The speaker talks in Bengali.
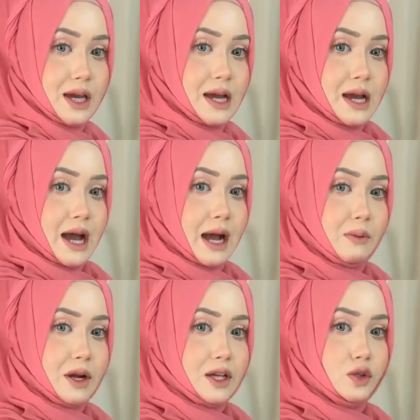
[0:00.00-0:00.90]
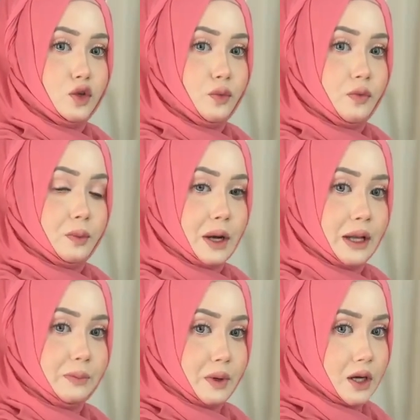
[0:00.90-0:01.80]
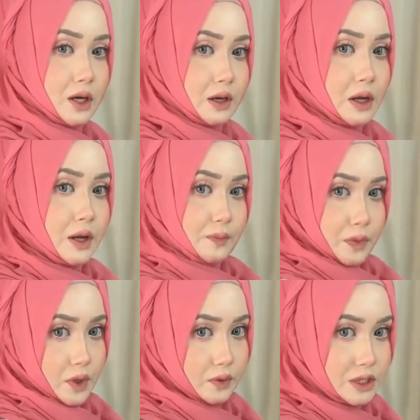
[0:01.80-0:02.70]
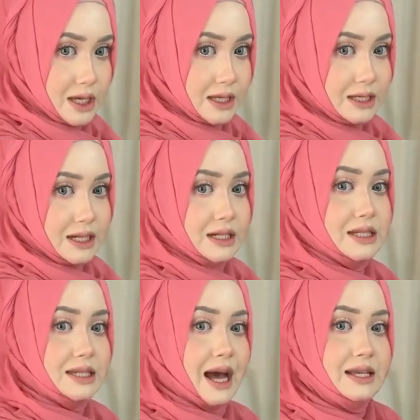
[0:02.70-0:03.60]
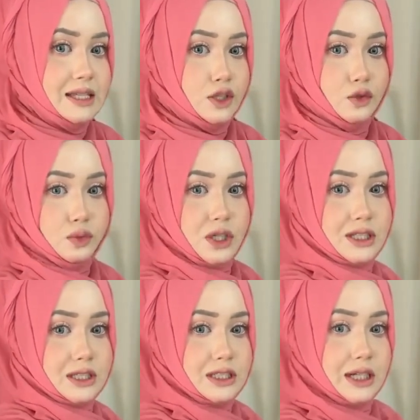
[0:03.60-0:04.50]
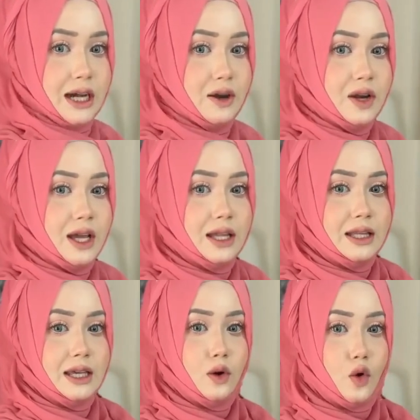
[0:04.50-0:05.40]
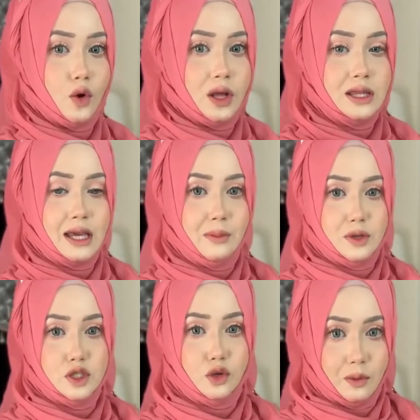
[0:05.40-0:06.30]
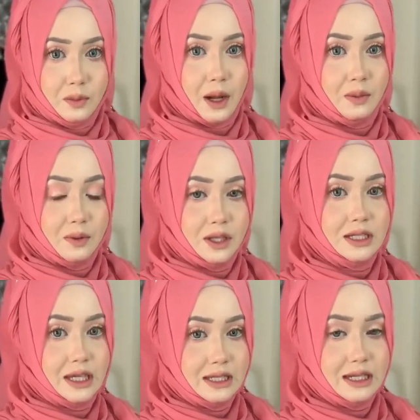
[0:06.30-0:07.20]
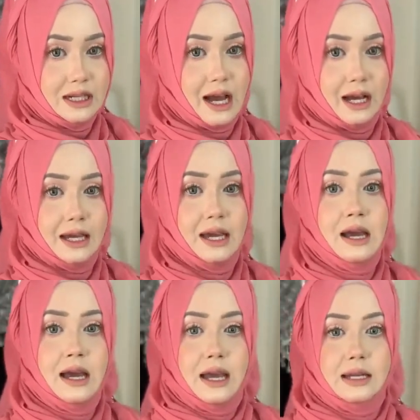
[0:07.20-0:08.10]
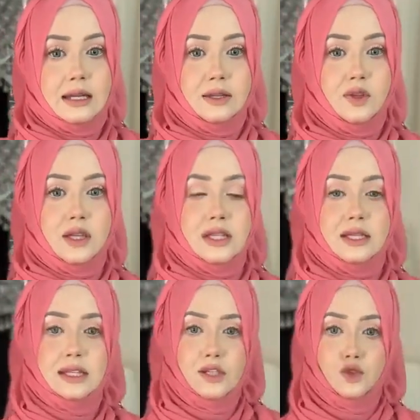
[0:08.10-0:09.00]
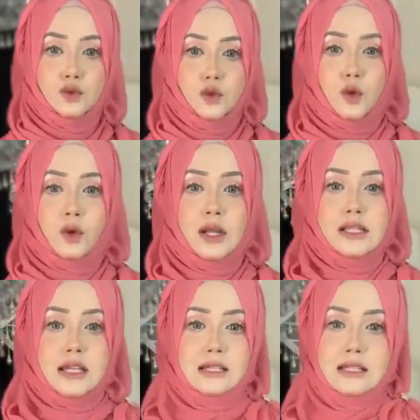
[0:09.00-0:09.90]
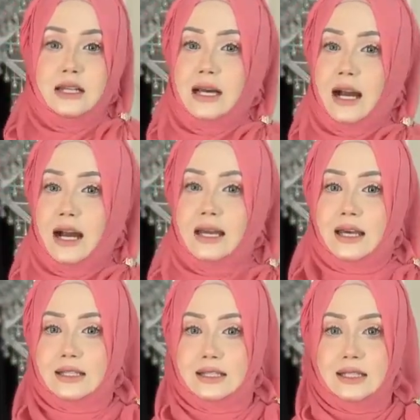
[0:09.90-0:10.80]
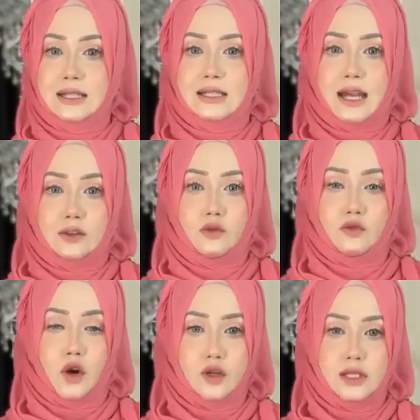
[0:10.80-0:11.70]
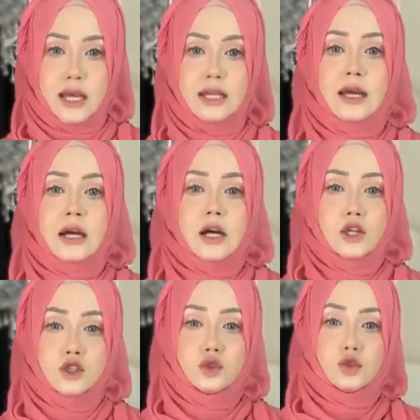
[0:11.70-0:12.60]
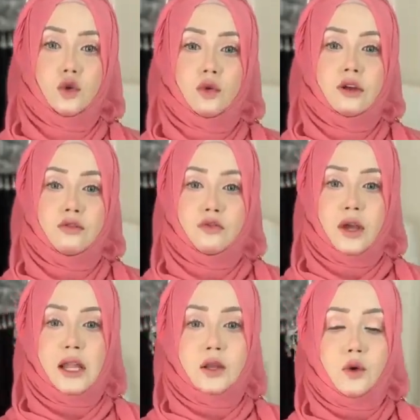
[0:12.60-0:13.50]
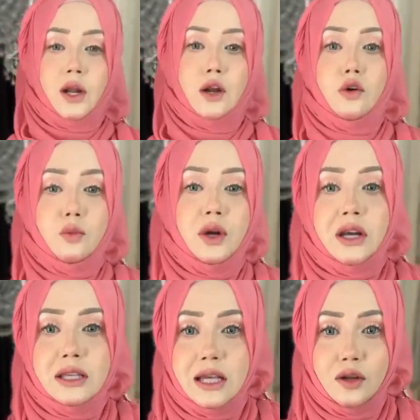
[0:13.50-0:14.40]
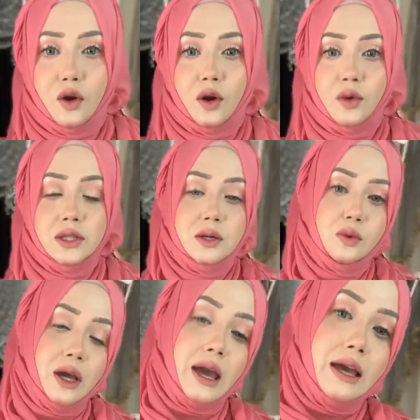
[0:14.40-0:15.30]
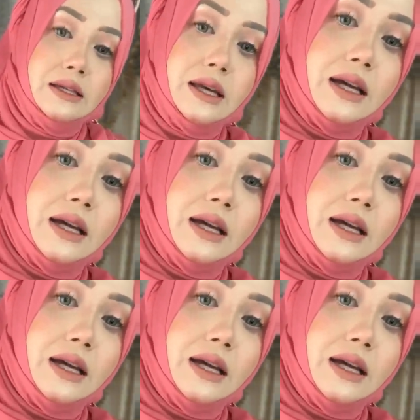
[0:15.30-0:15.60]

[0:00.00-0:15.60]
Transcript: আপনাকে আমার কিন্তু মানে আহ চেস্টের সাইজ কিন্তু বোঝা যাচ্ছে না কারণ এখান দিয়ে ওড়না দিয়ে আমরা যেরকম আমরা আমাদের চেস্টটা ঢাকি এটা কিন্তু এই সাইড দিয়ে সুন্দর করে চেস্টটা ঢাকাই আছে ঠিক আছে একদম ফ্রন্ট সাইডে সুন্দর করে ফ্রিল করে এরকম করে ডিজাইন করা হয়েছে এবং এই